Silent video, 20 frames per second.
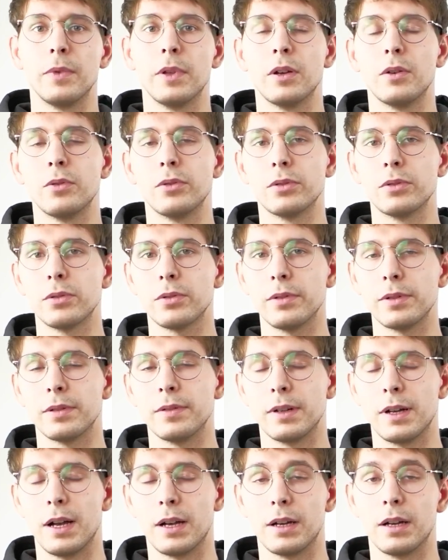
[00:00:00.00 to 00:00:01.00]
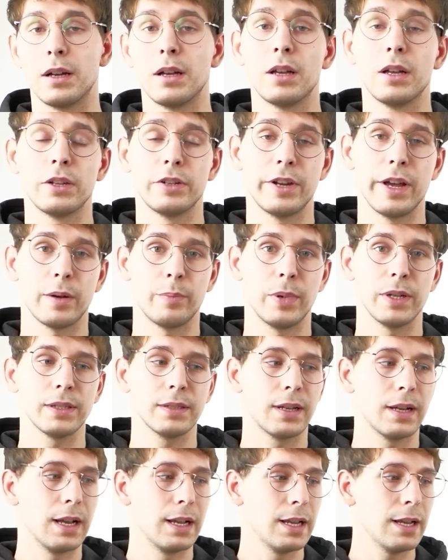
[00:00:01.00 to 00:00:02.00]
устройство, как шар
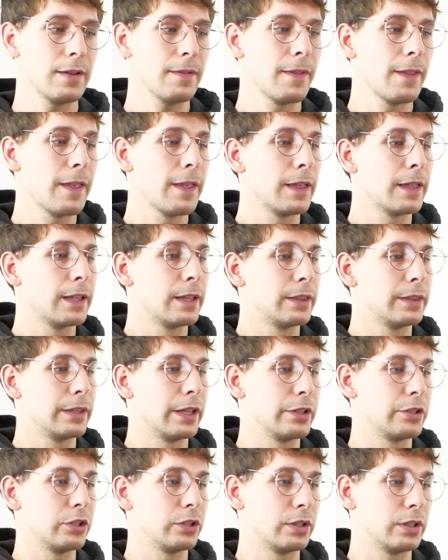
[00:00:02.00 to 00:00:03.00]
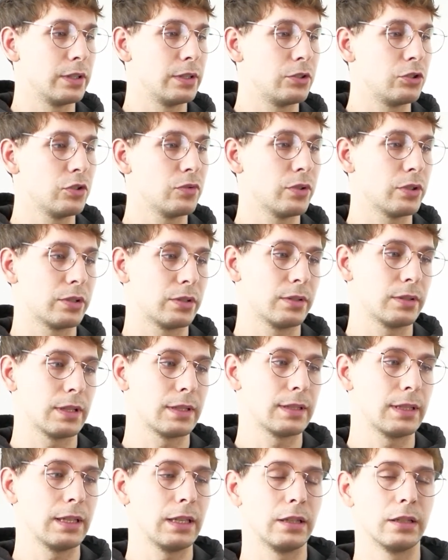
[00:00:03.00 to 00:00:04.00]
Паскаля. Значит, из чего
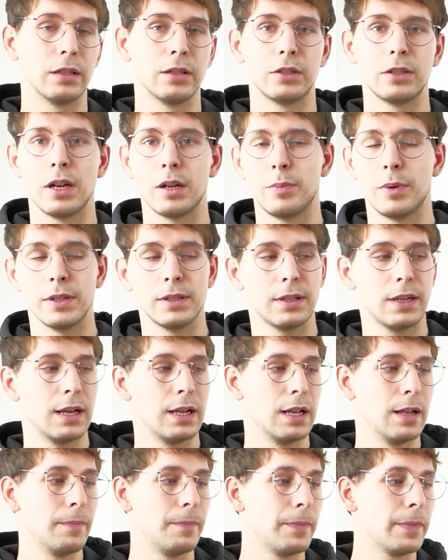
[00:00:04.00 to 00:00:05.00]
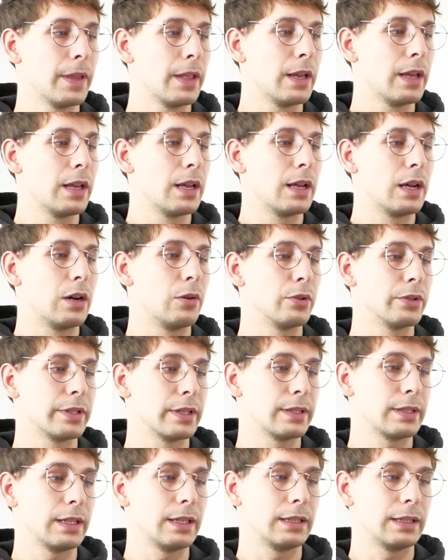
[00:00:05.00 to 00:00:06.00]
состоит шар Паскаля? Он
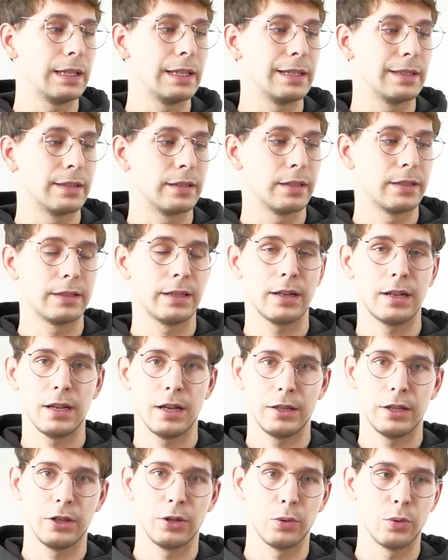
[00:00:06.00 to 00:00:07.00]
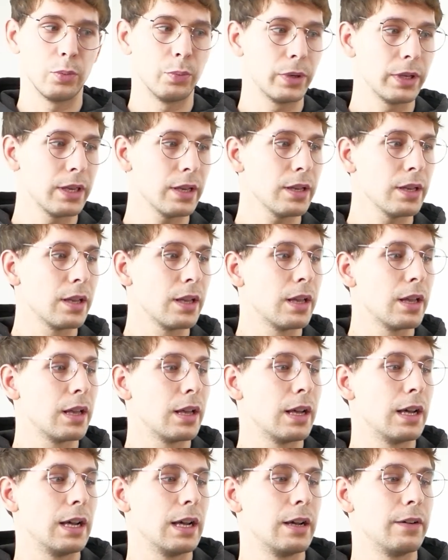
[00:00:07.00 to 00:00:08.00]
состоит из стеклянной трубки.
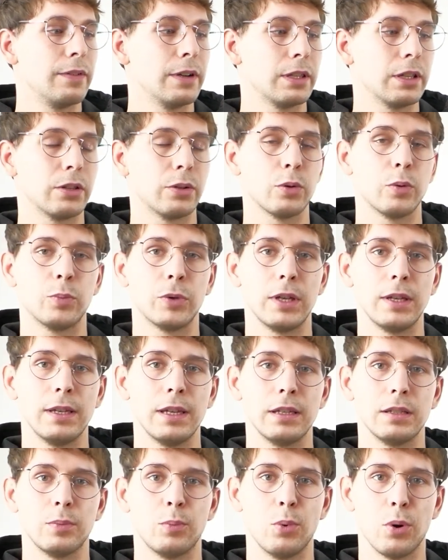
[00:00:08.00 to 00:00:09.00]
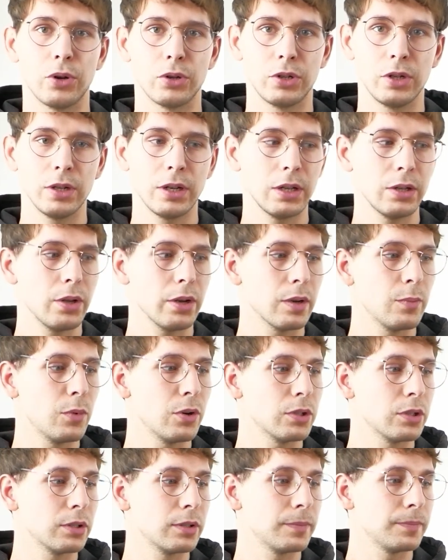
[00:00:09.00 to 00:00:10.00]
А в этой трубке есть поршень, который
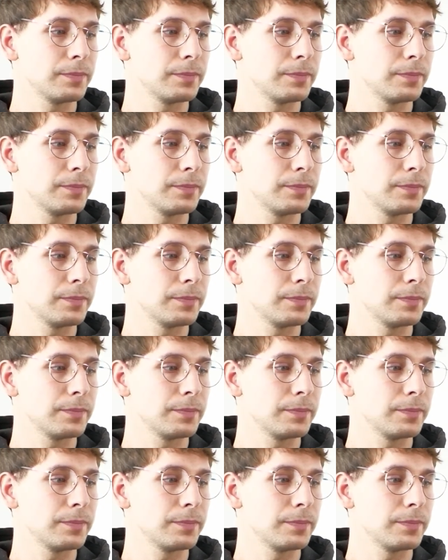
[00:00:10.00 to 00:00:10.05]
может